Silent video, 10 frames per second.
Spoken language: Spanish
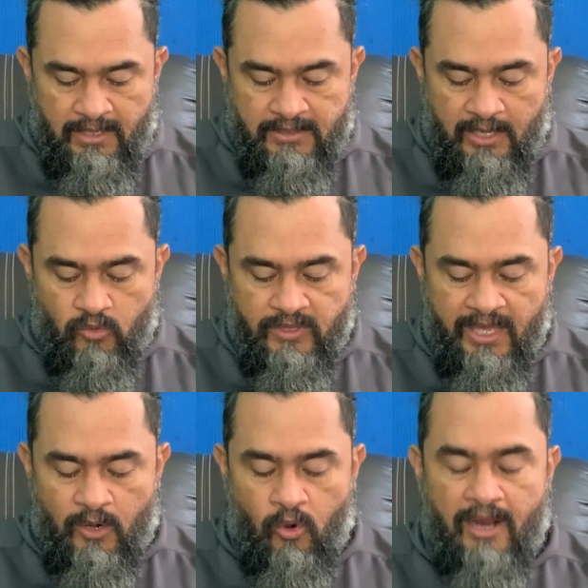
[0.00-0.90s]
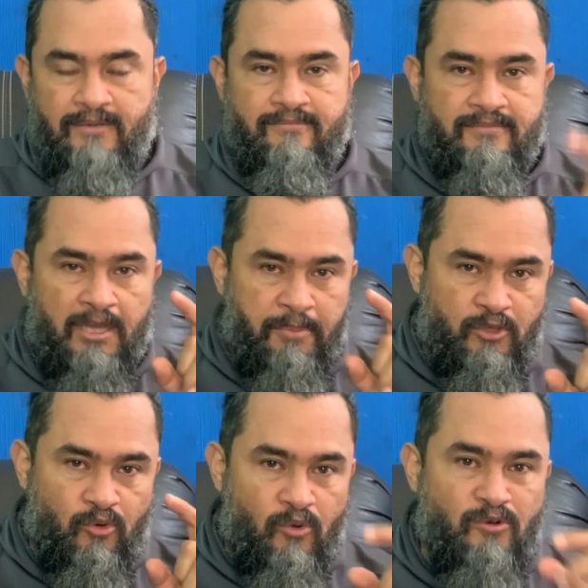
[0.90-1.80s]
Segunda de Juan,
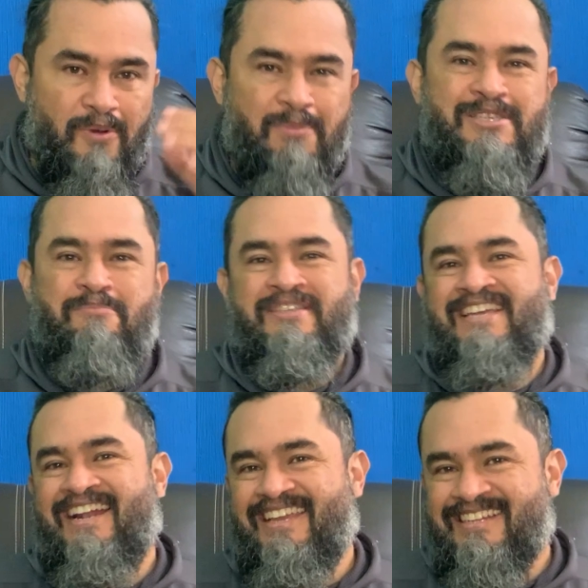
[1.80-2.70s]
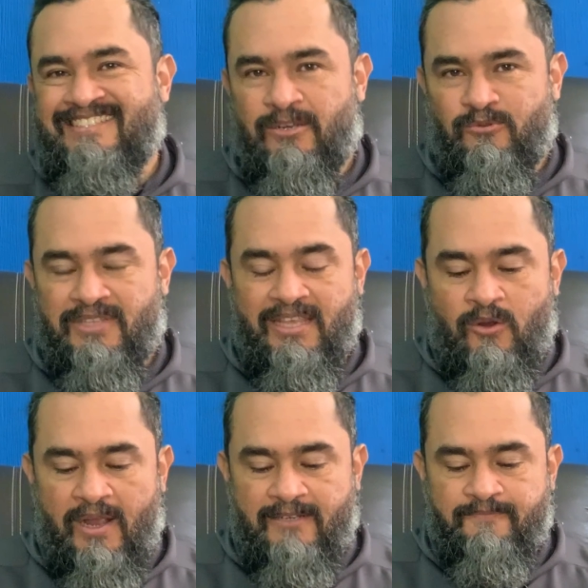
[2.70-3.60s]
capítulo 1. Vamos a empezar a leer Segunda de
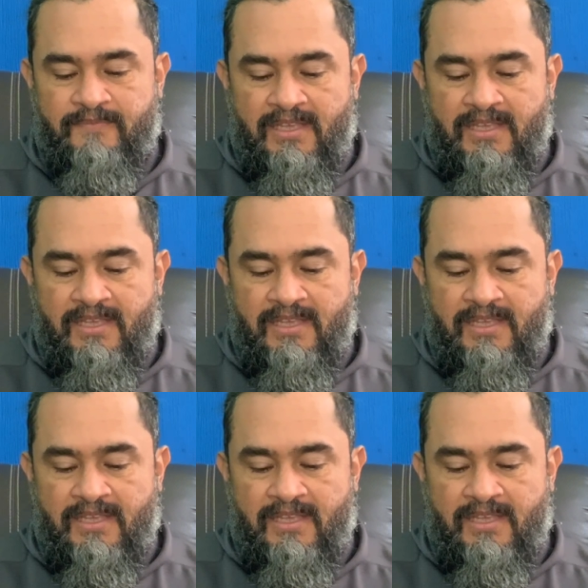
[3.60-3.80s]
Juan.